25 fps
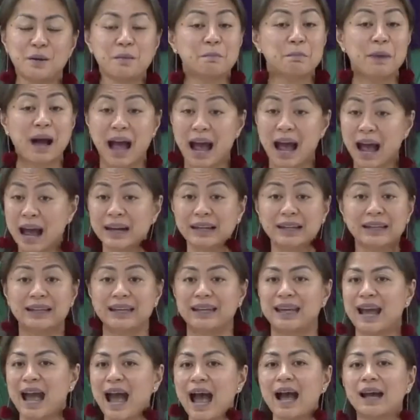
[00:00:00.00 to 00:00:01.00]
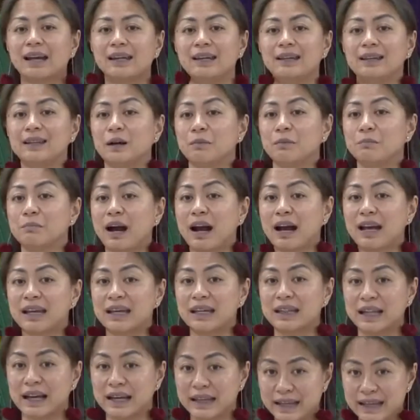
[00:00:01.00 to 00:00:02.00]
Maaring ihain ang mga
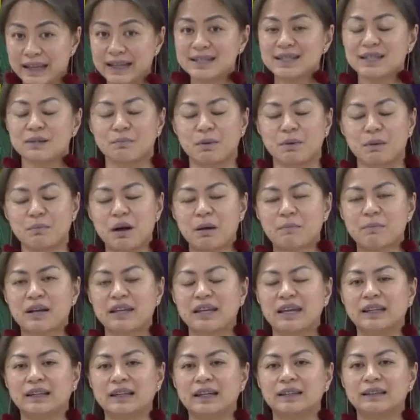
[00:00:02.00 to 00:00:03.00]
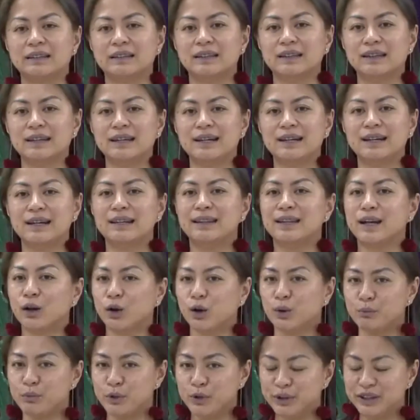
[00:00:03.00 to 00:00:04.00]
hinaing sa pamamagitan ng
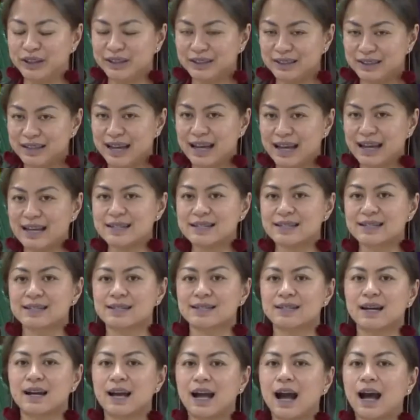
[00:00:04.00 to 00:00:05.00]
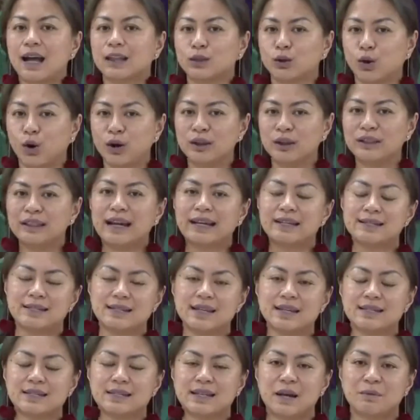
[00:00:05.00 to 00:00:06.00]
community desks at online
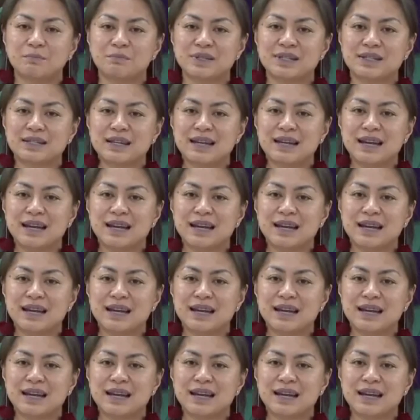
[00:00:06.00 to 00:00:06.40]
systems